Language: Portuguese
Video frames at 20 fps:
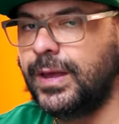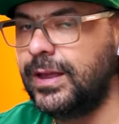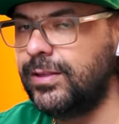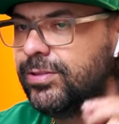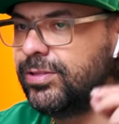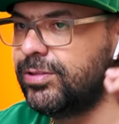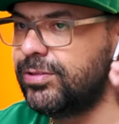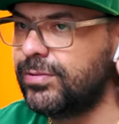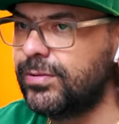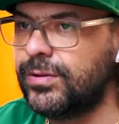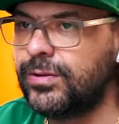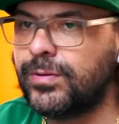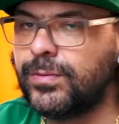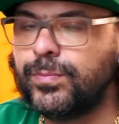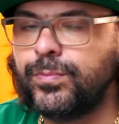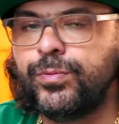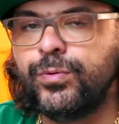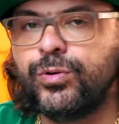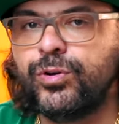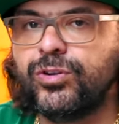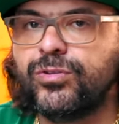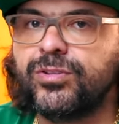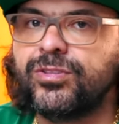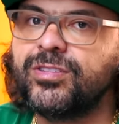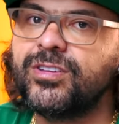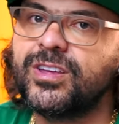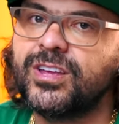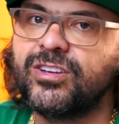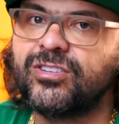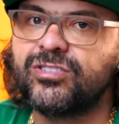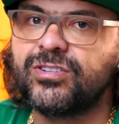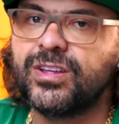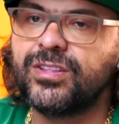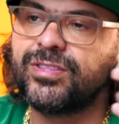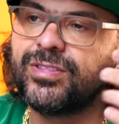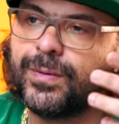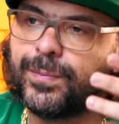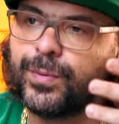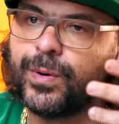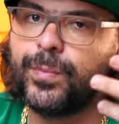E, e, por último é o seguinte, né?
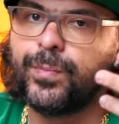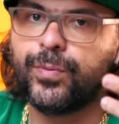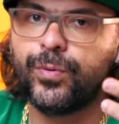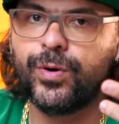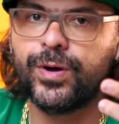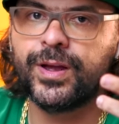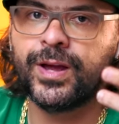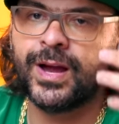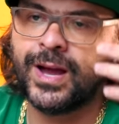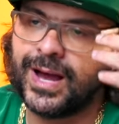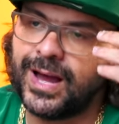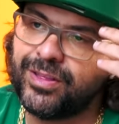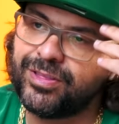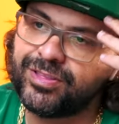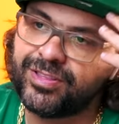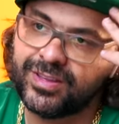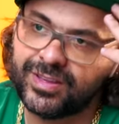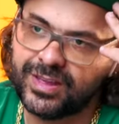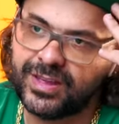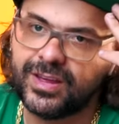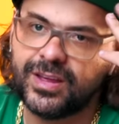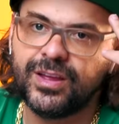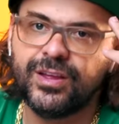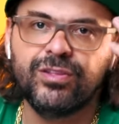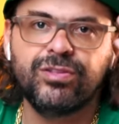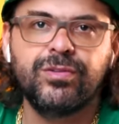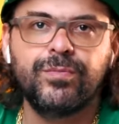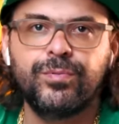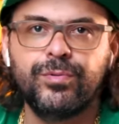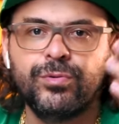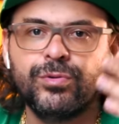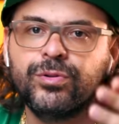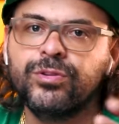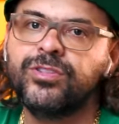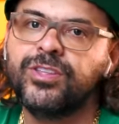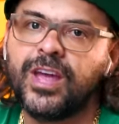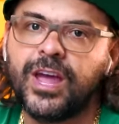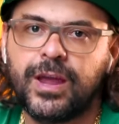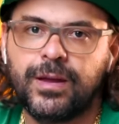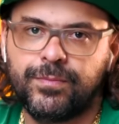Se proponha a seguir isso por um
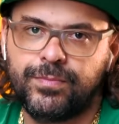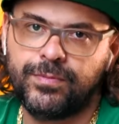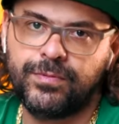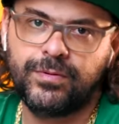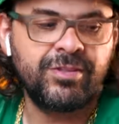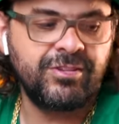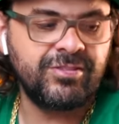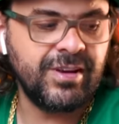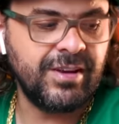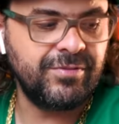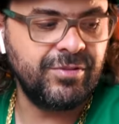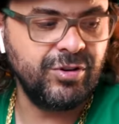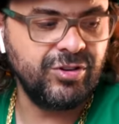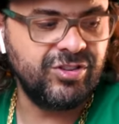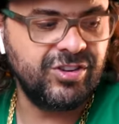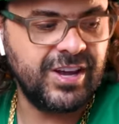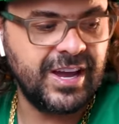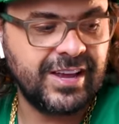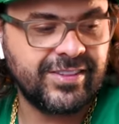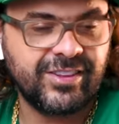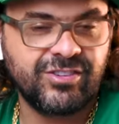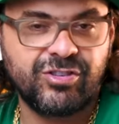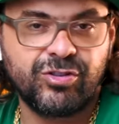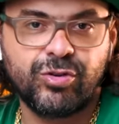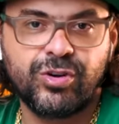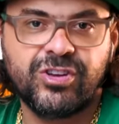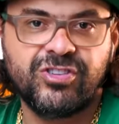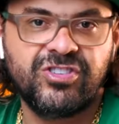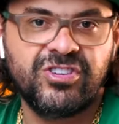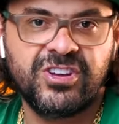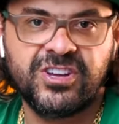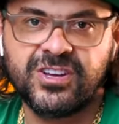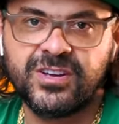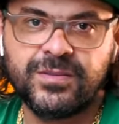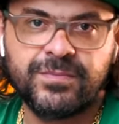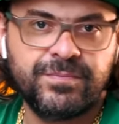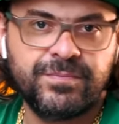tempo. Você já viu dieta de dois dias?